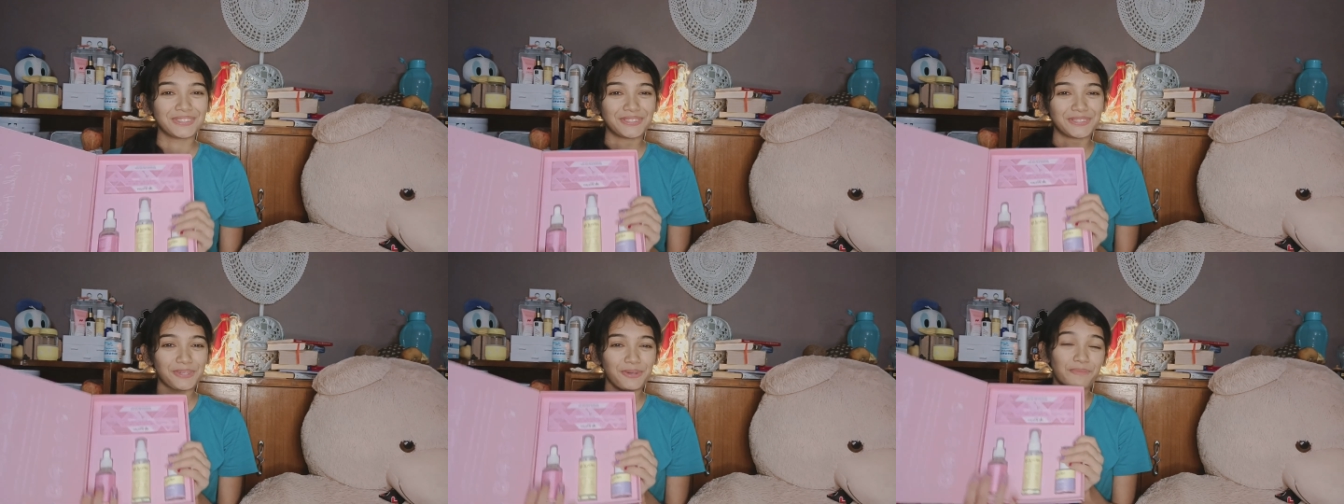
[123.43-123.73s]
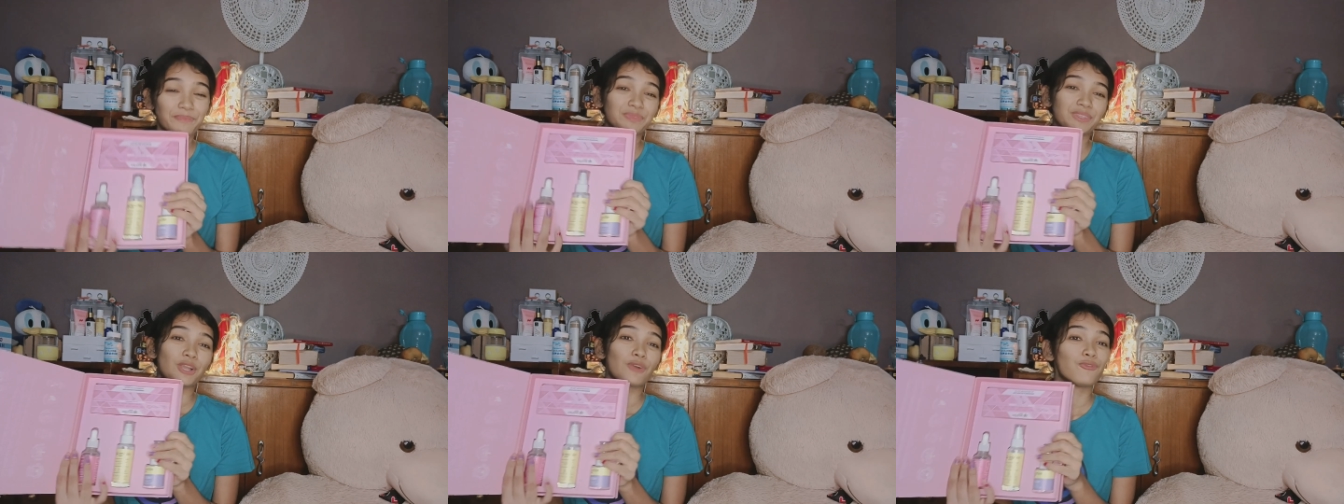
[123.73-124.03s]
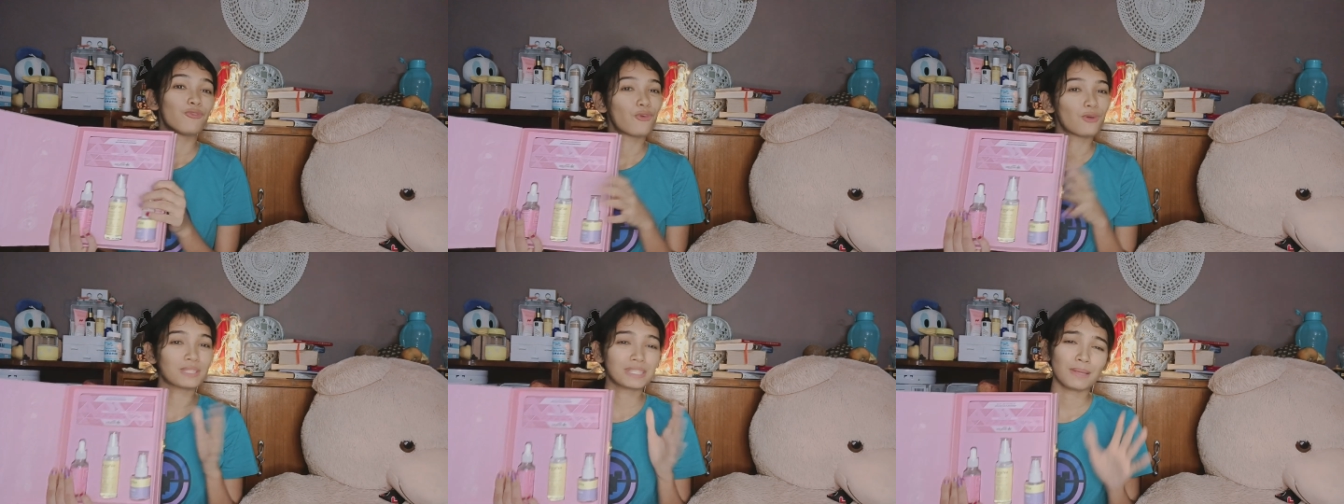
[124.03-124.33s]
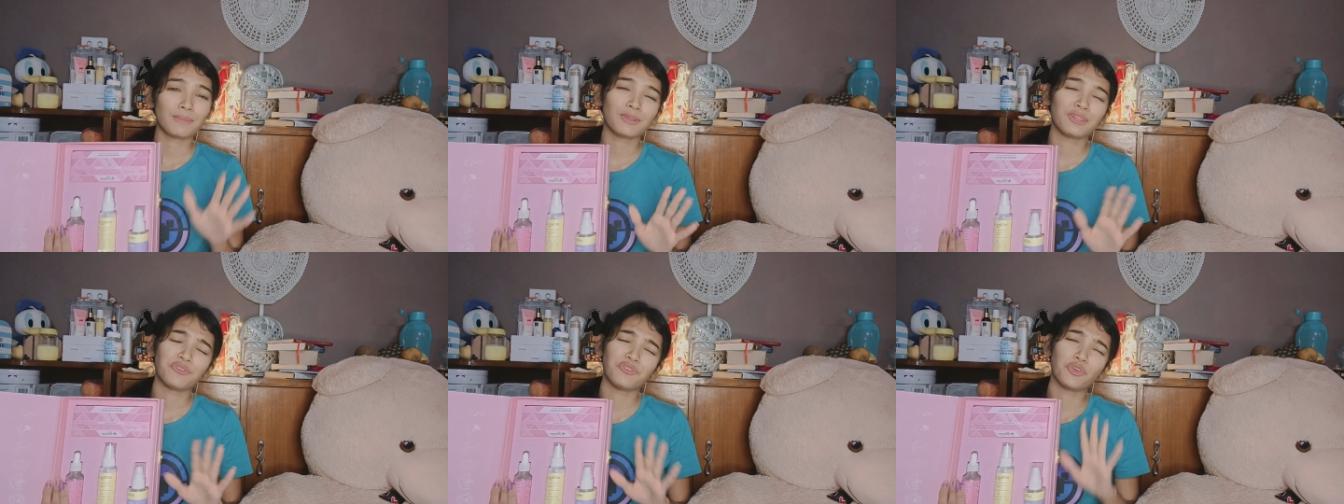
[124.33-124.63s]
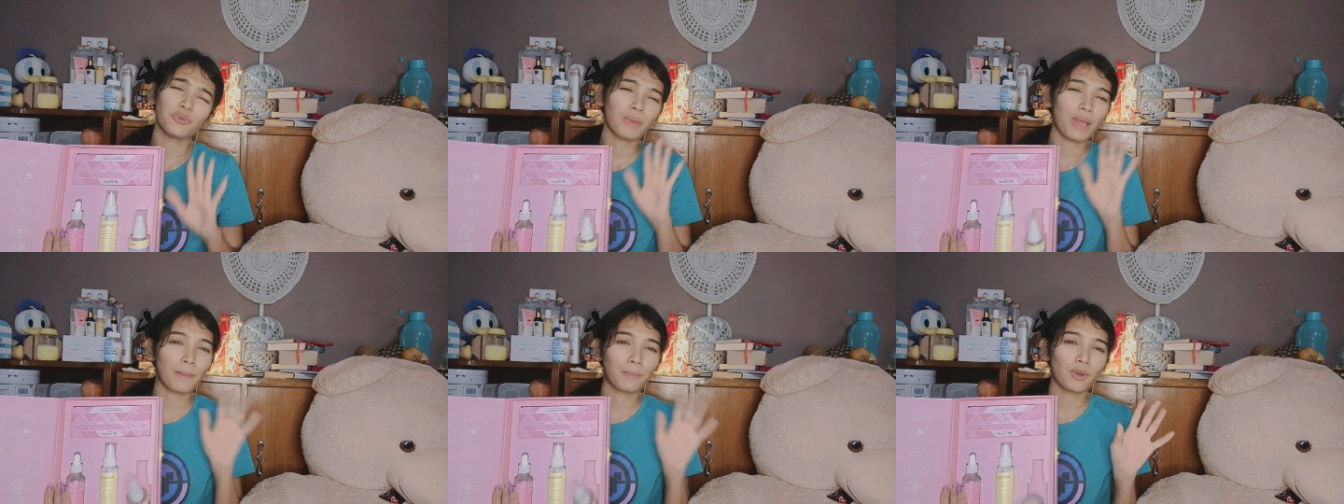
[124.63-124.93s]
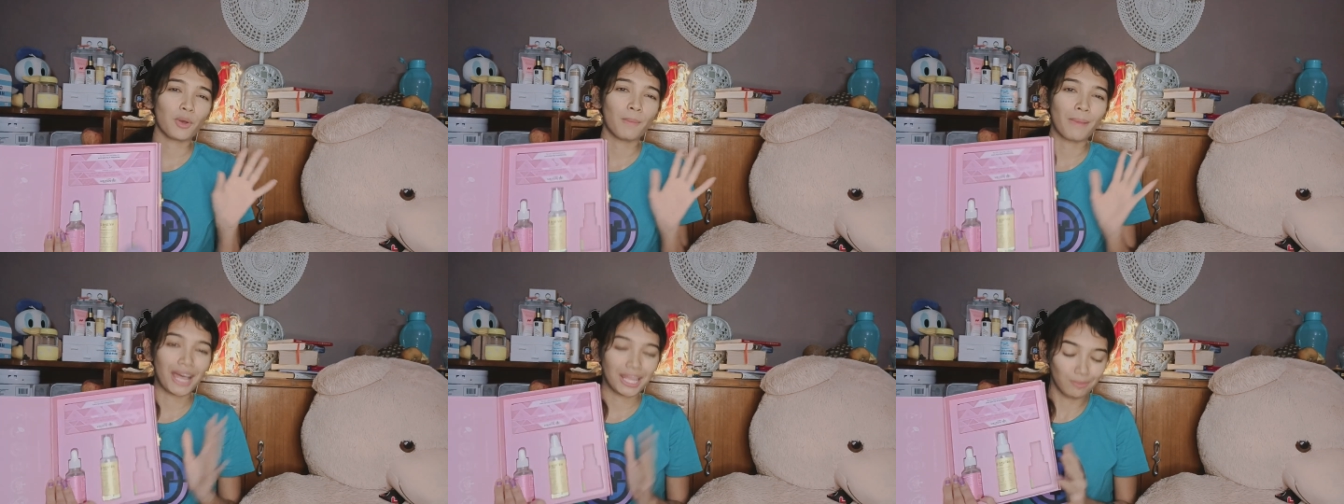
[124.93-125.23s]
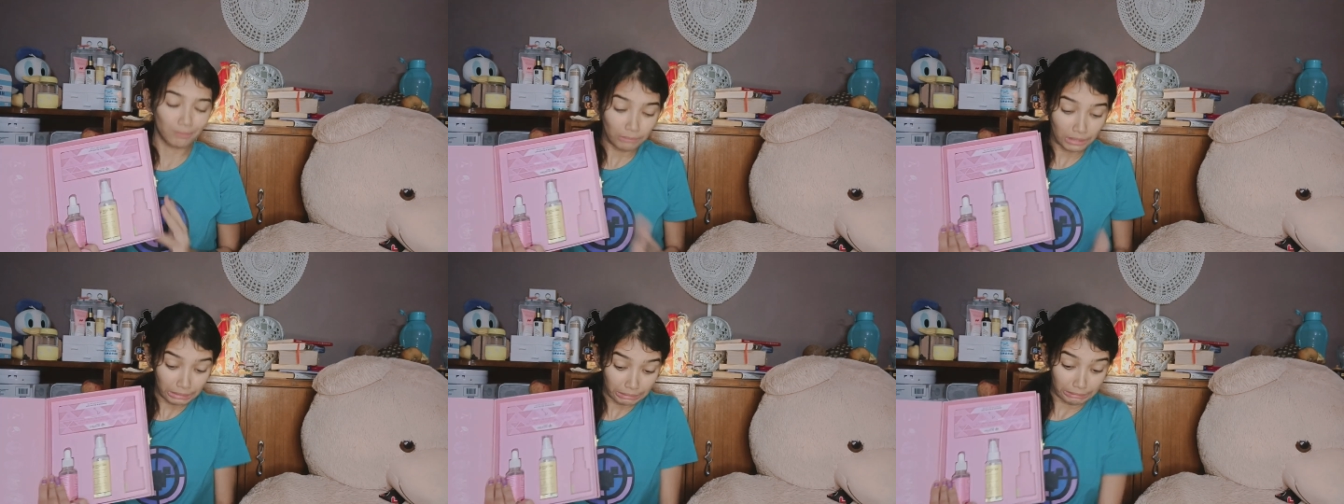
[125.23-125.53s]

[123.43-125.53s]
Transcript: तो वो सब रिव्यू मैं आपको बाद